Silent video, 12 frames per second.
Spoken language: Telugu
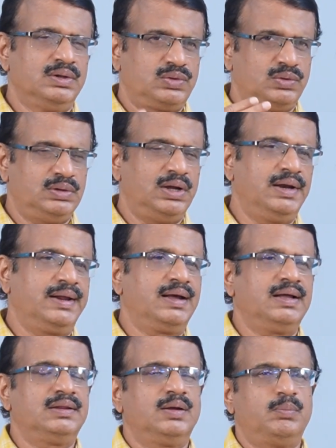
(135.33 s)
సో దాన్ని
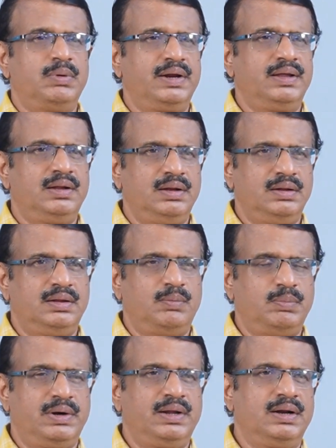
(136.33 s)
ఇంకా దెబ్బడి
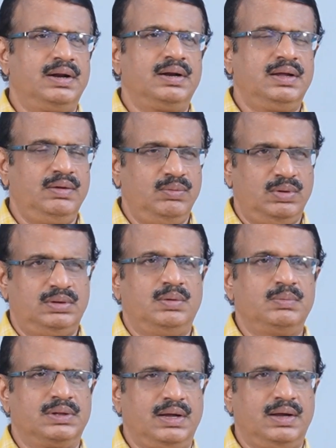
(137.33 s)
దెబ్బడీయడానికి
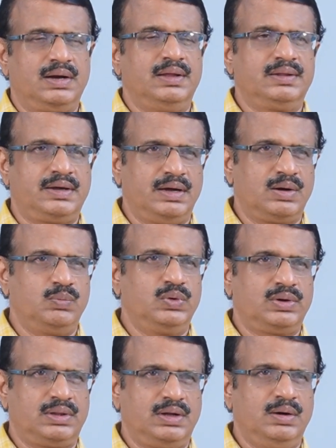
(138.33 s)
తమ దగ్గర అధికారం
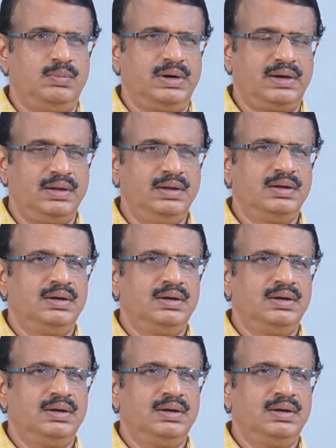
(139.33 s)
ఉంటుంది కాబట్టి